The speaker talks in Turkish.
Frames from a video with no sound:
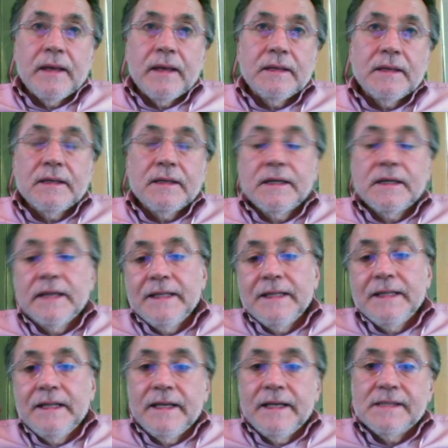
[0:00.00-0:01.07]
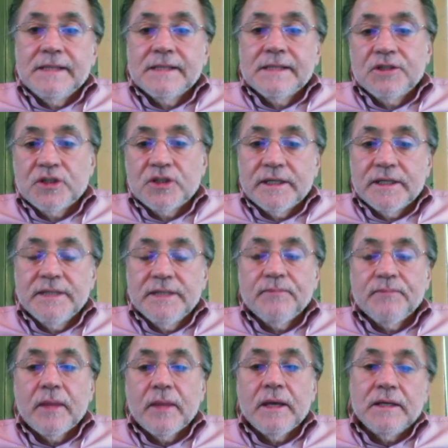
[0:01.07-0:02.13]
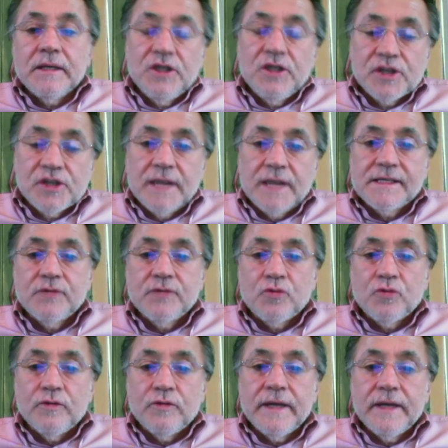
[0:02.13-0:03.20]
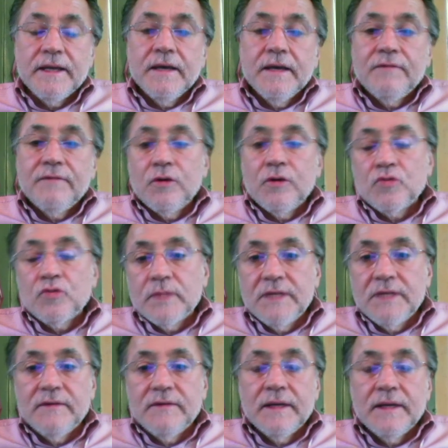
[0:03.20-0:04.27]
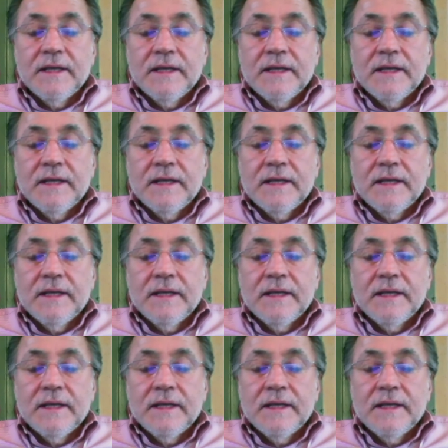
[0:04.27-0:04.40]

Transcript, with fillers: e, kredili satışların e, inşaat sektöründe ve otomotiv